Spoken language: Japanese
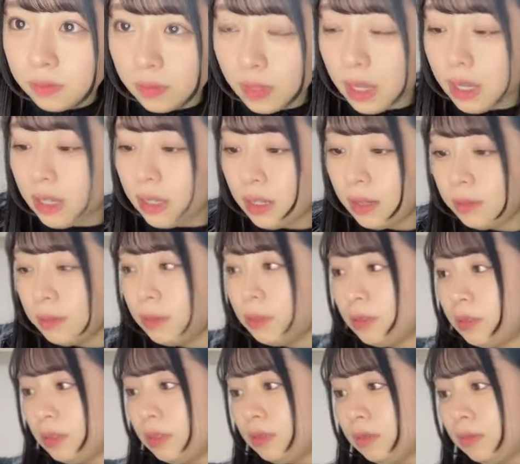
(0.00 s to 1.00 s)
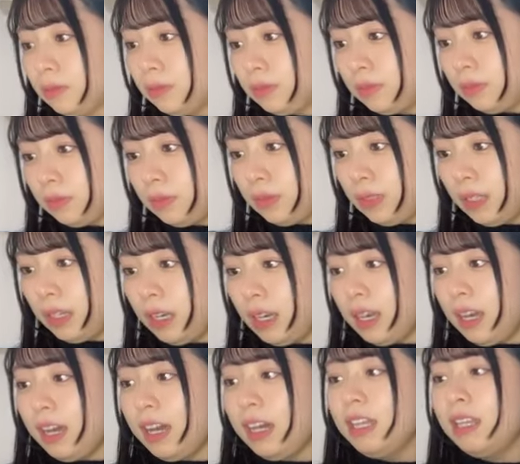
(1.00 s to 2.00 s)
なんかもう
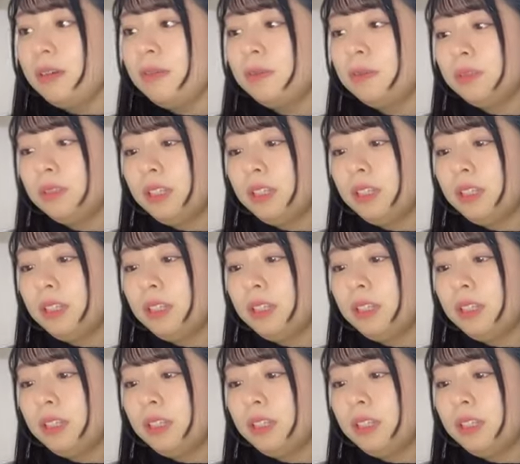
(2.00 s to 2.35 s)
花も